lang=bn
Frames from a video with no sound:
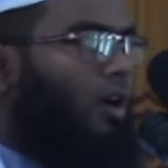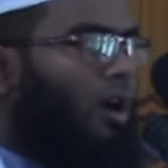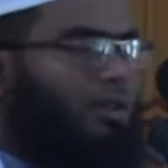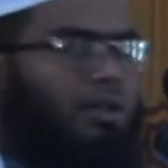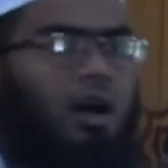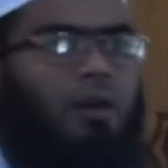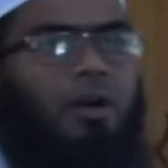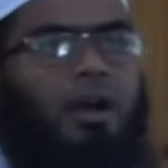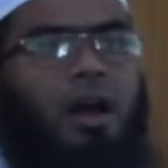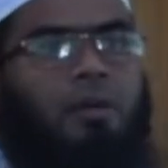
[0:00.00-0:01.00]
আজকে
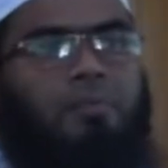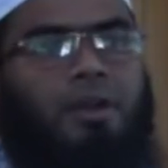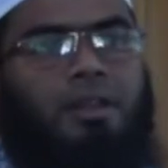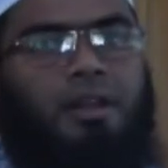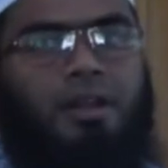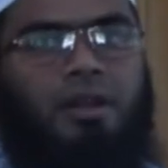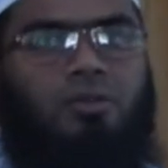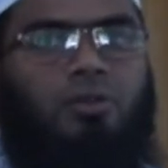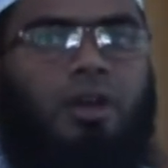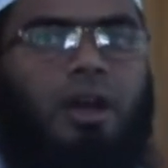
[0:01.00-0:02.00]
আমাকে আপনাদেরকে
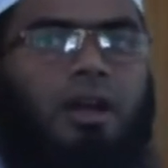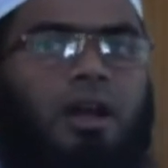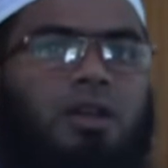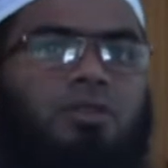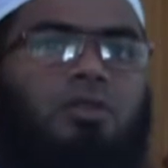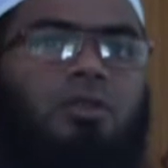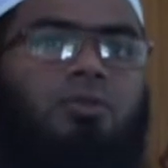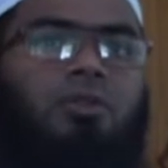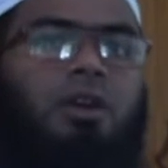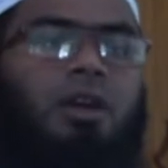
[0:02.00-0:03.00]
দুনিয়ার
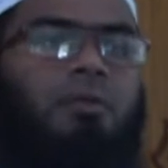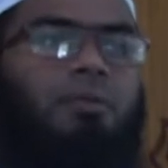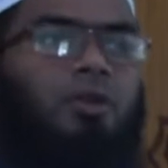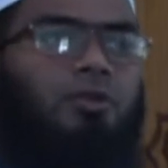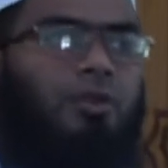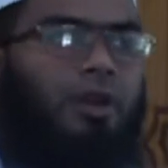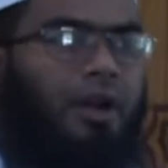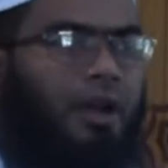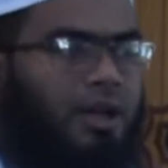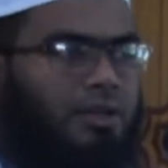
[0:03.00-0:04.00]
কাজকর্ম থেকে বিরত
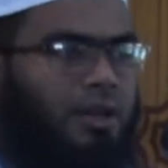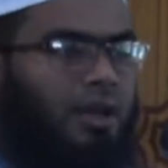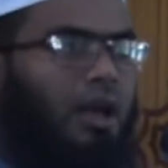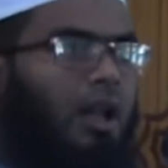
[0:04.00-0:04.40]
রেখে আজকে